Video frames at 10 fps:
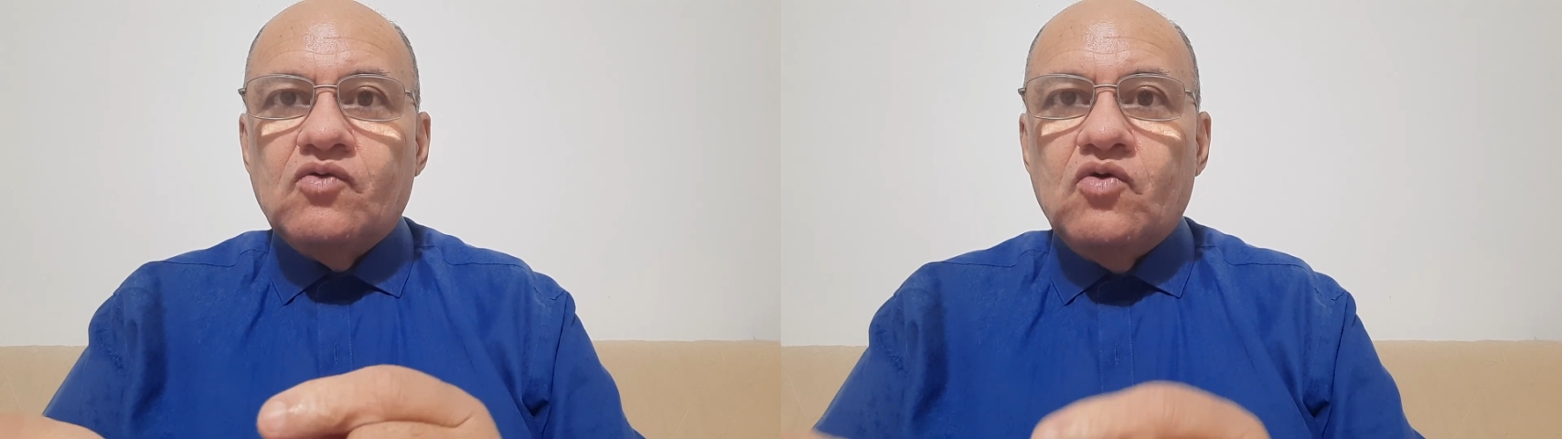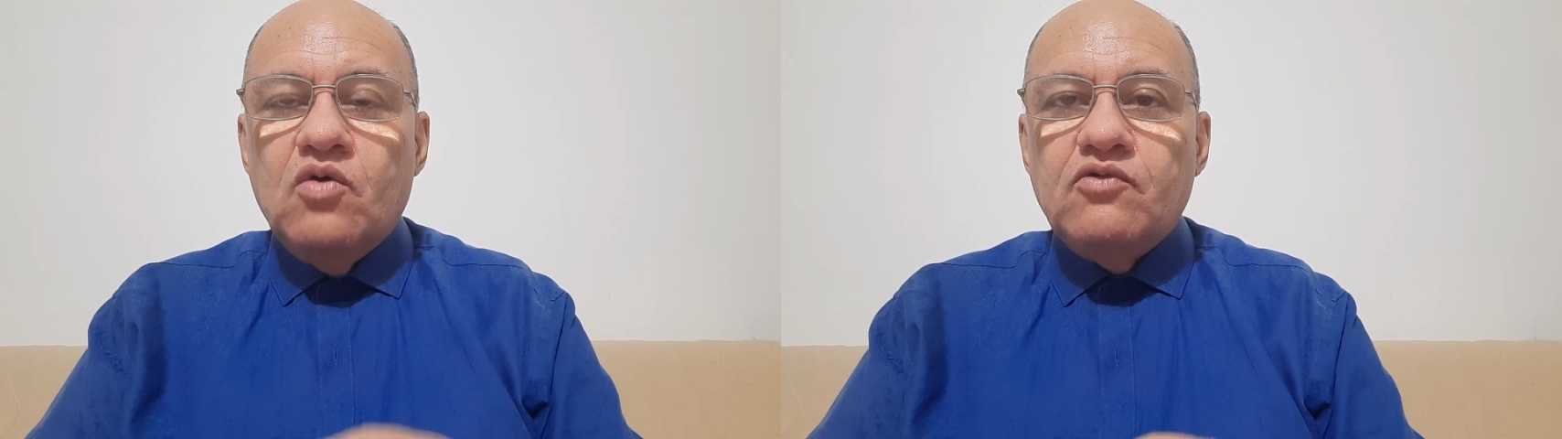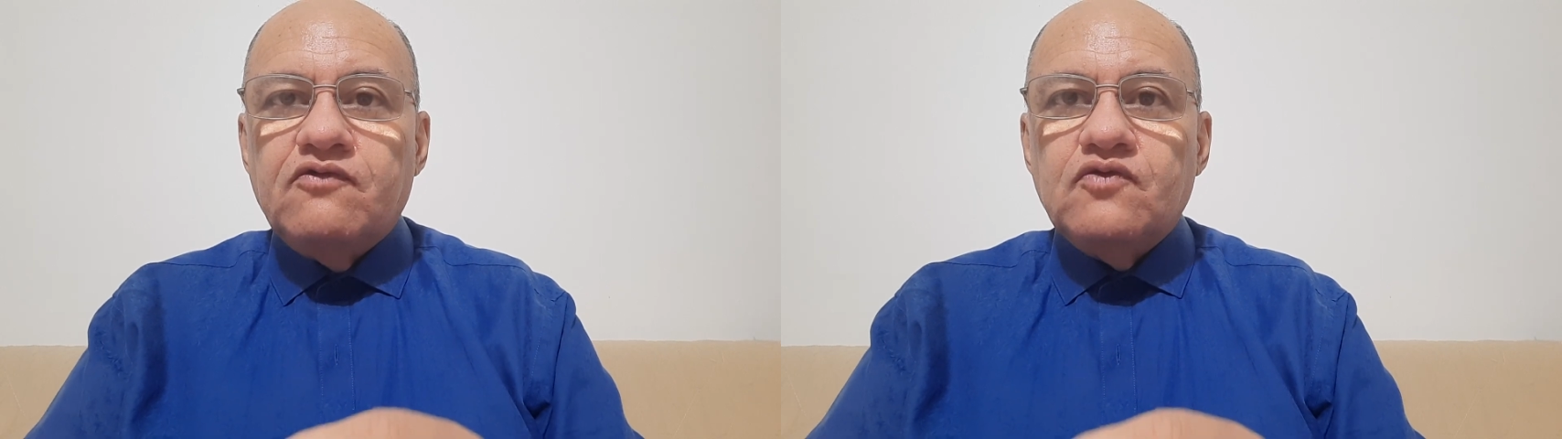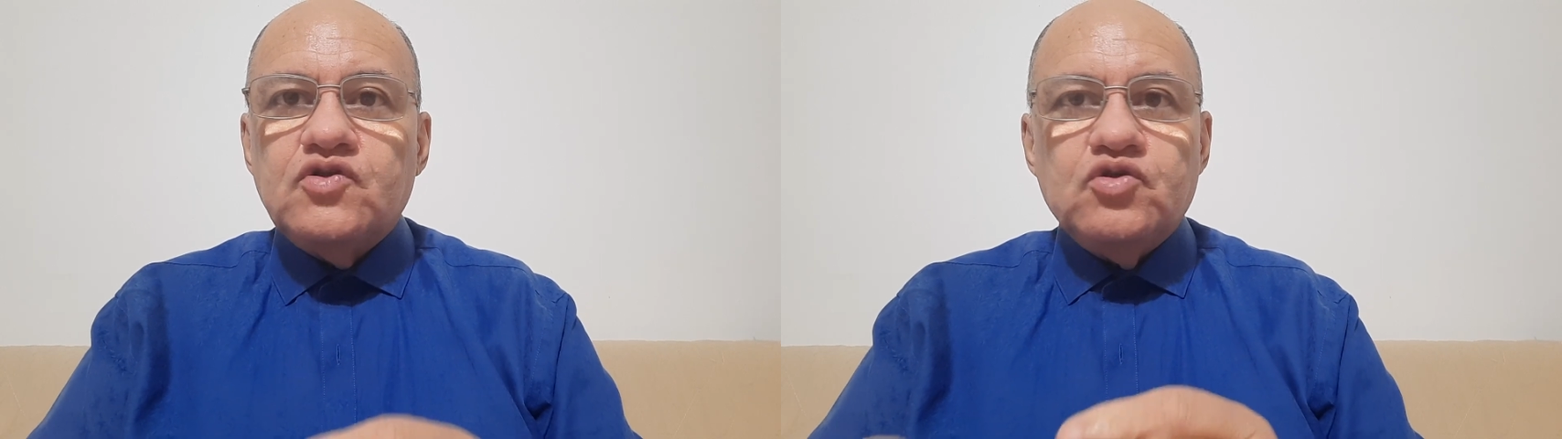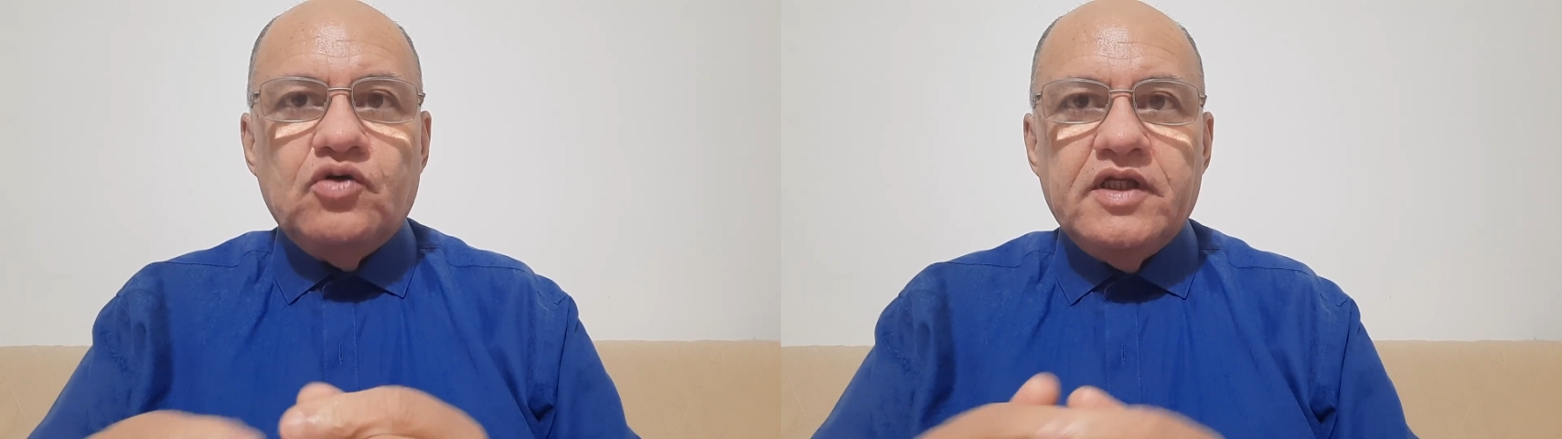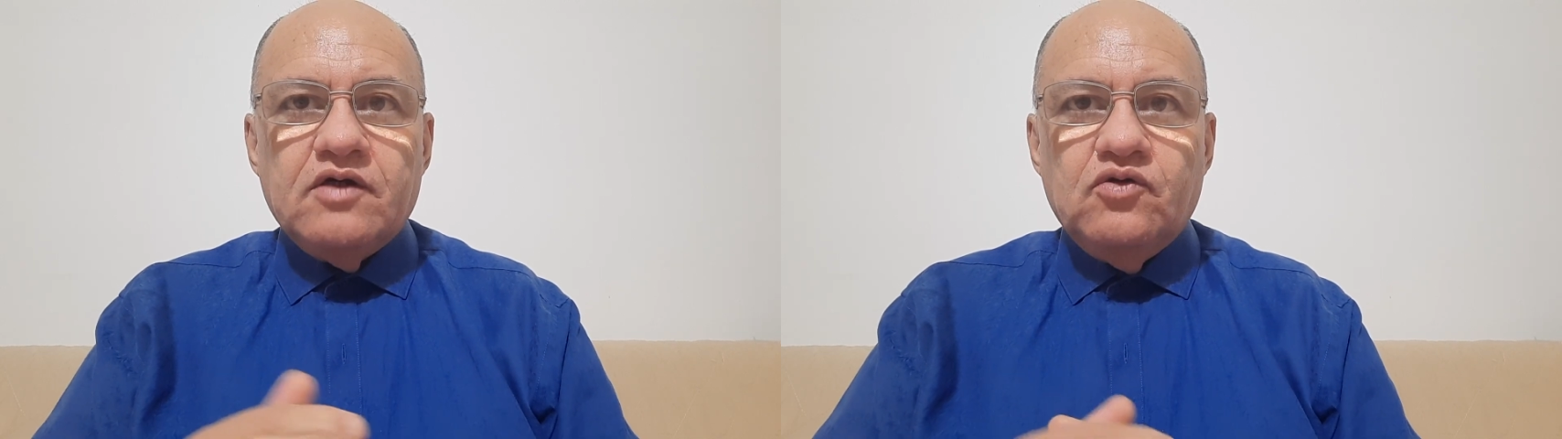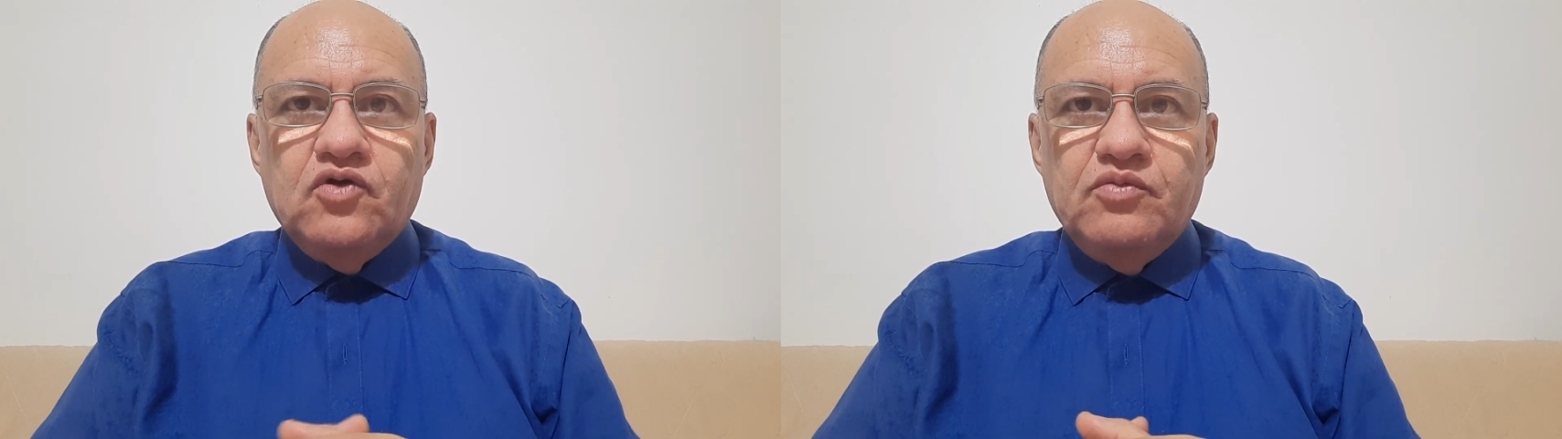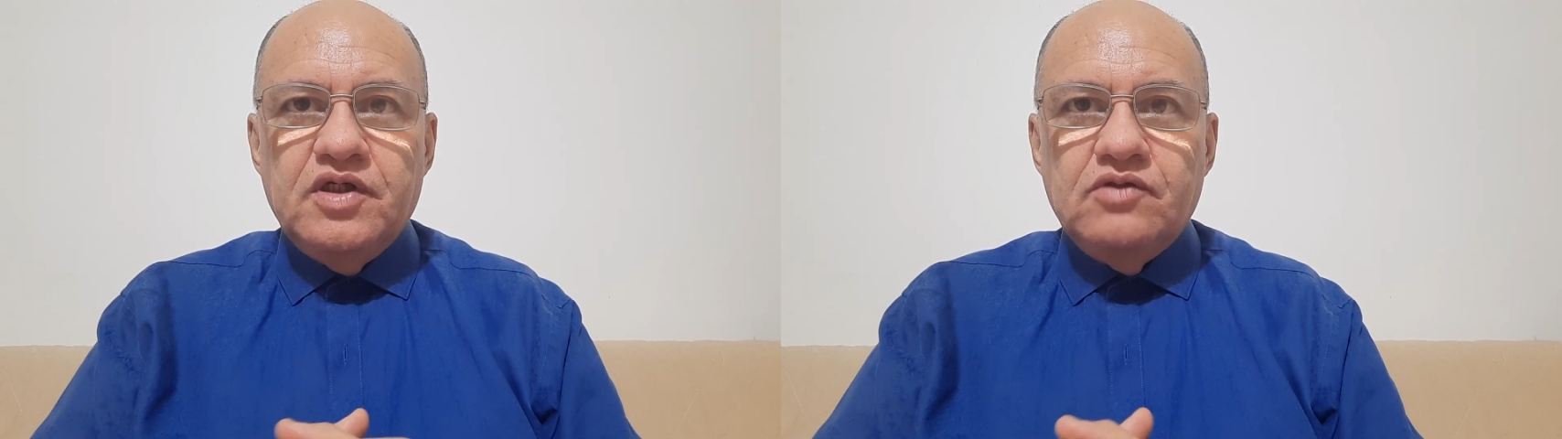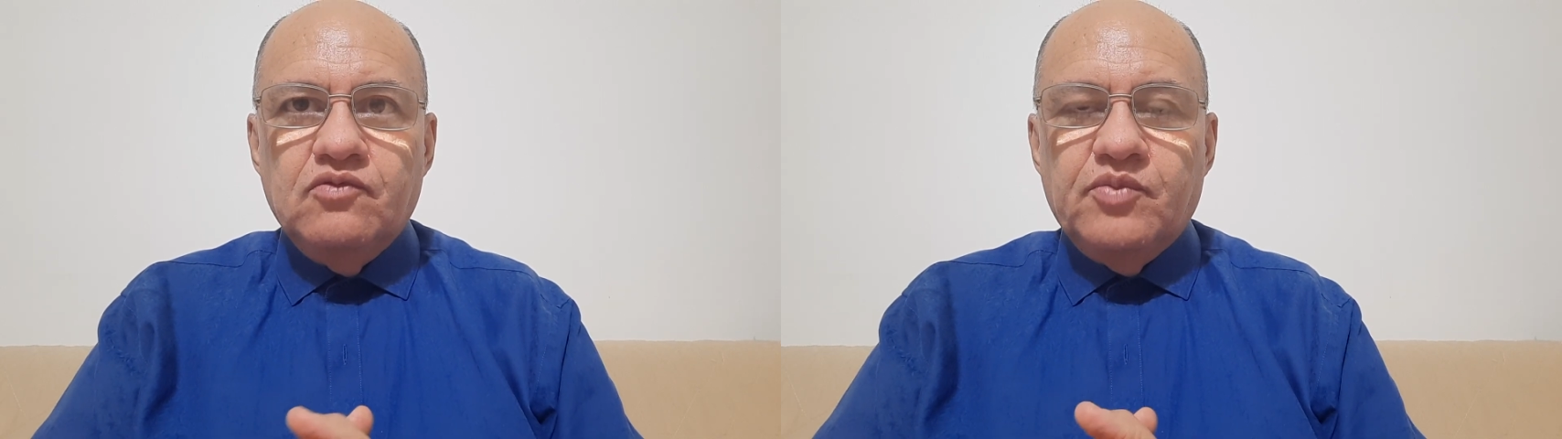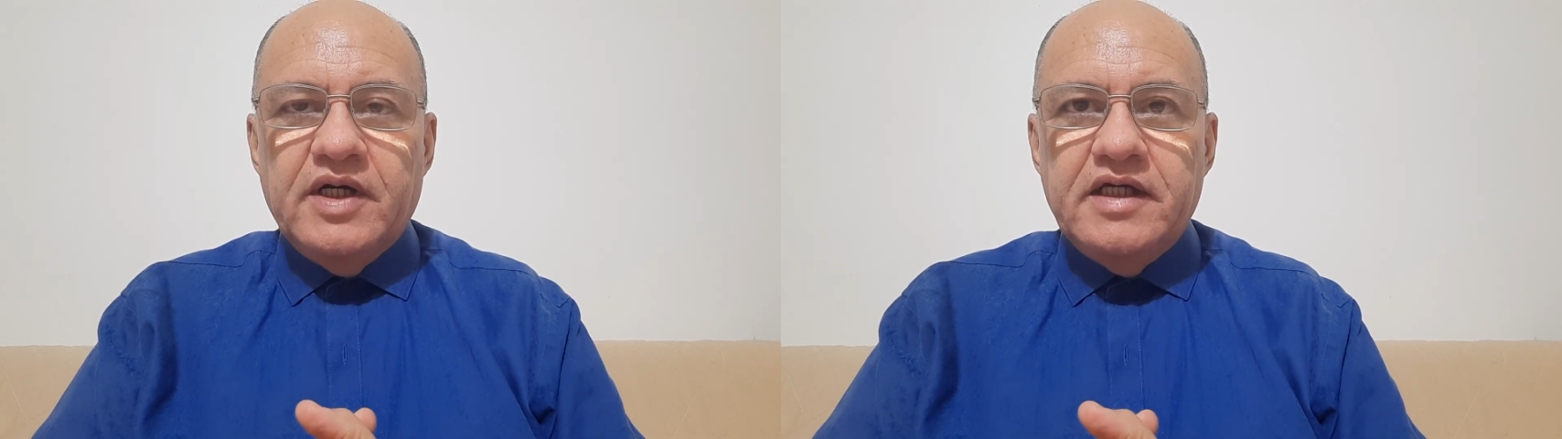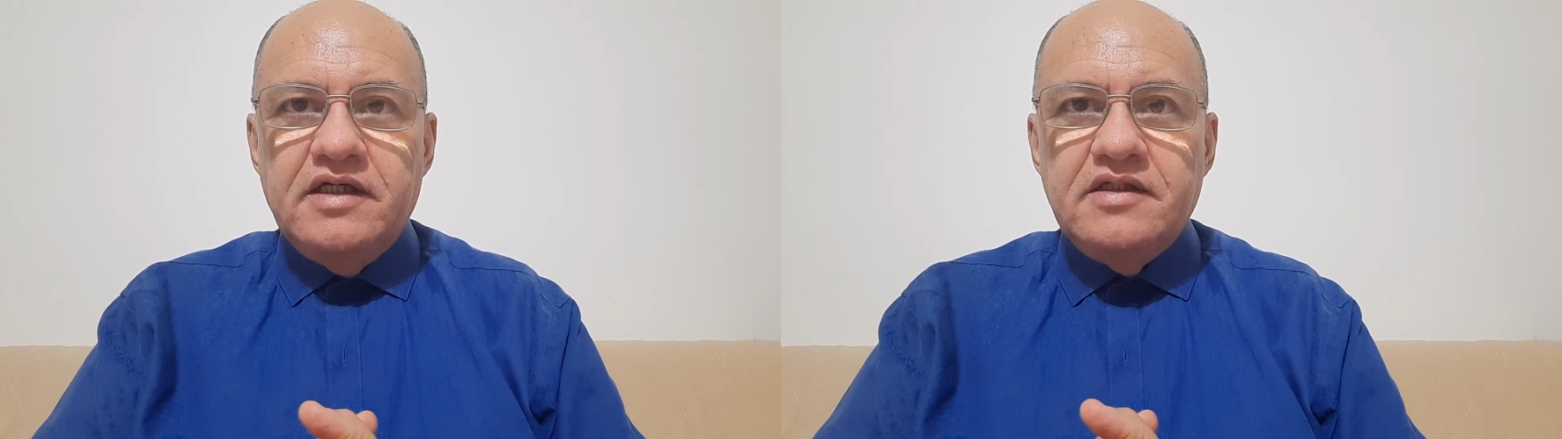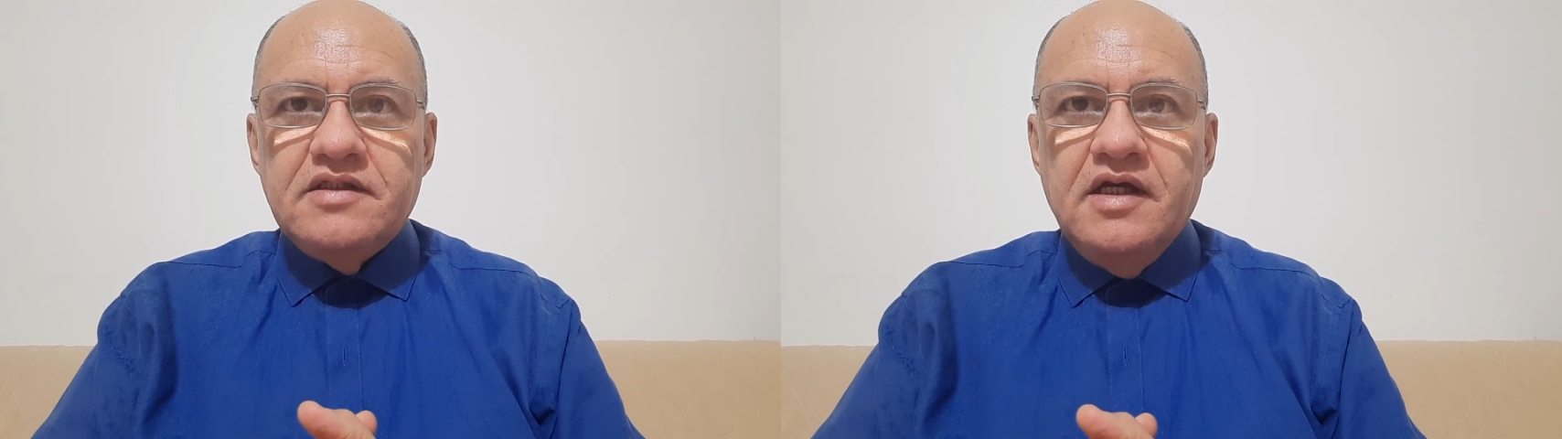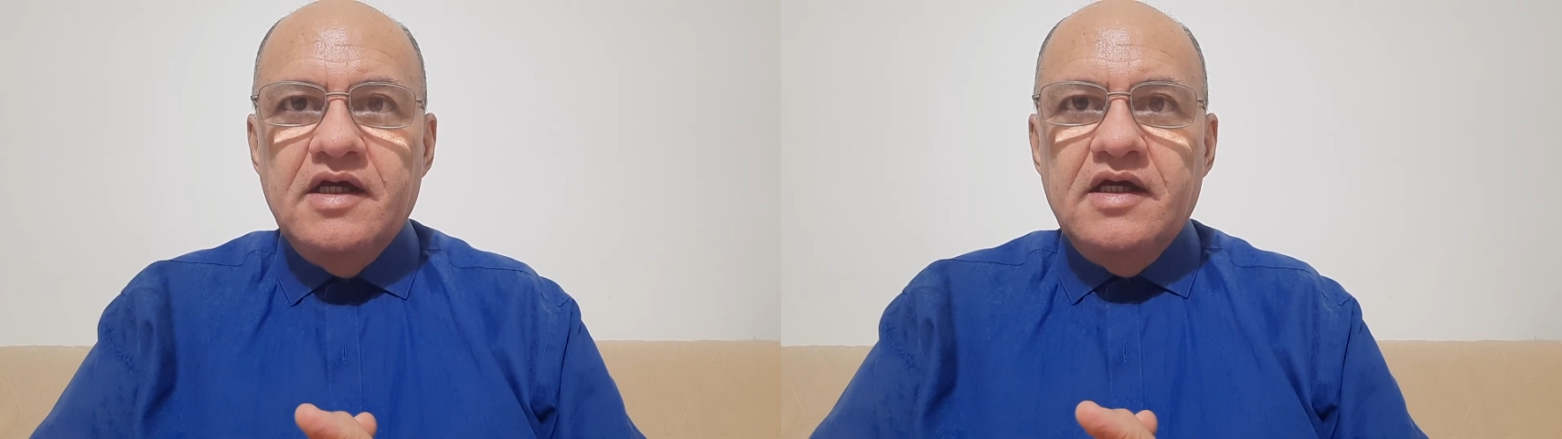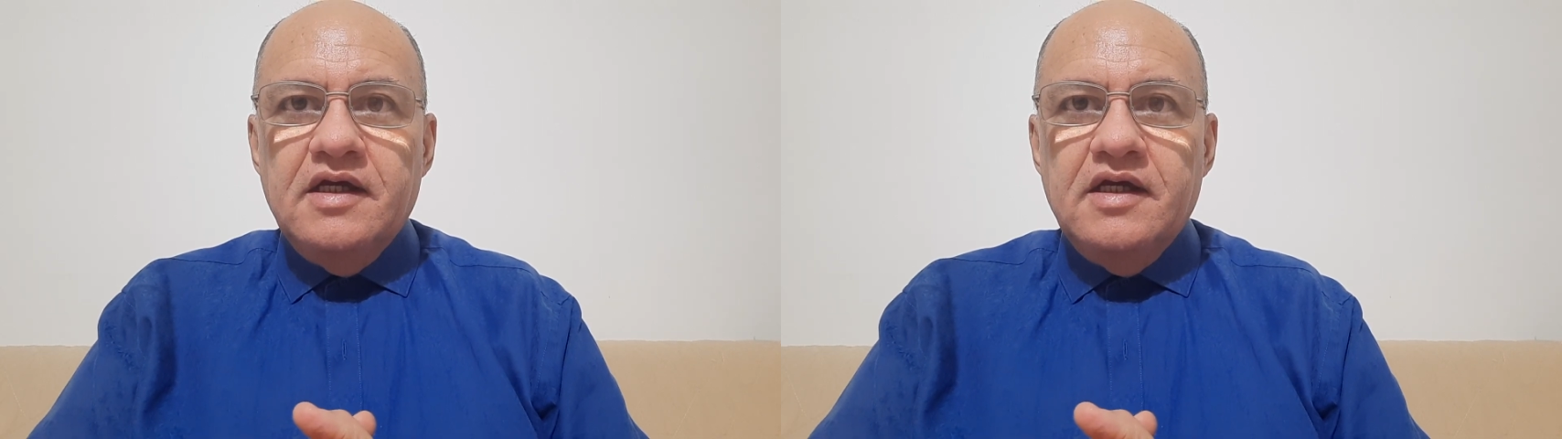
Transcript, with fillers: como funciona a economia de um país